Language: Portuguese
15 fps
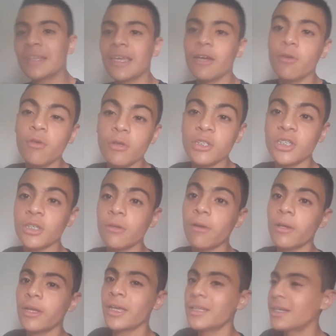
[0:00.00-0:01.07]
até hoje, que o
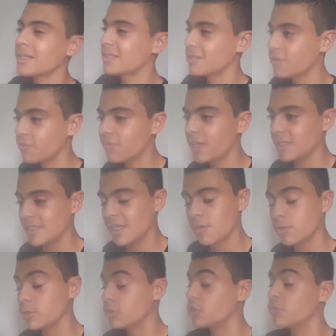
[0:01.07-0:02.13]
ano retrasado eu fazia
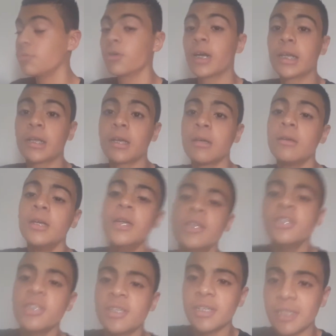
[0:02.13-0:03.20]
quando eu tinha o meu canal
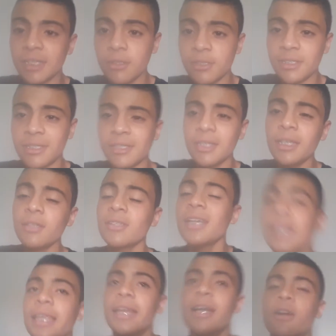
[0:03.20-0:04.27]
de 300 inscritos,
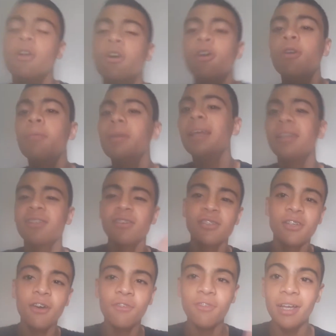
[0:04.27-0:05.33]
galera. Uma das coisas
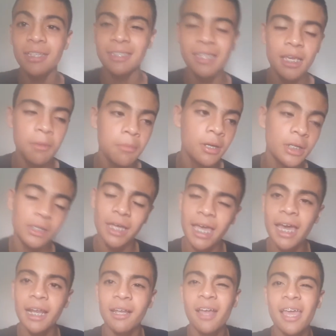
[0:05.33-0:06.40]
que eu fazia, mano,
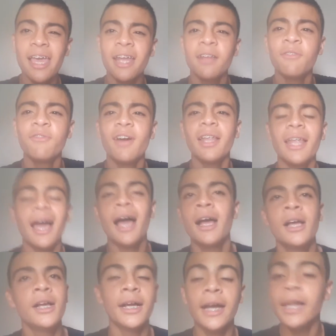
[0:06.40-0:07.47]
era, era falar,
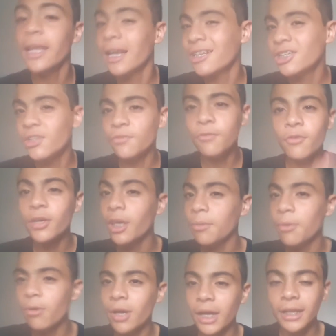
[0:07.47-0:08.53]
galera, divulgue
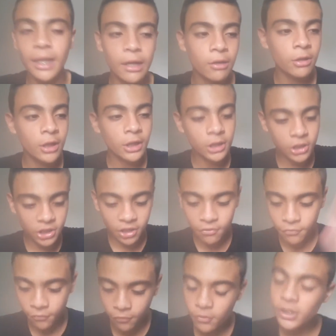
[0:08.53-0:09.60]
meu canal,
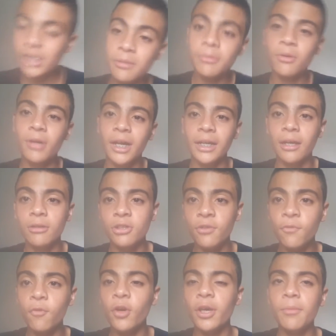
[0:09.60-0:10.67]
divulgue meu canal,
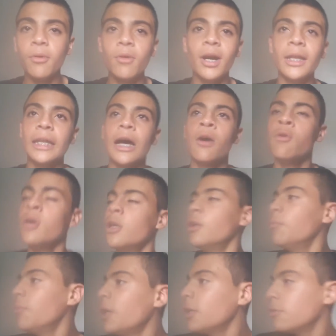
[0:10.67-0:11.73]
divulgue meu canal.
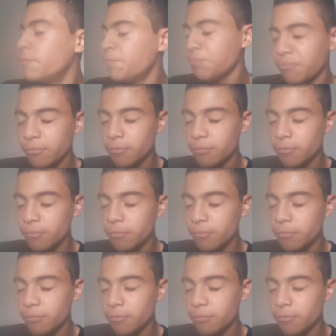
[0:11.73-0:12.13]
Mano,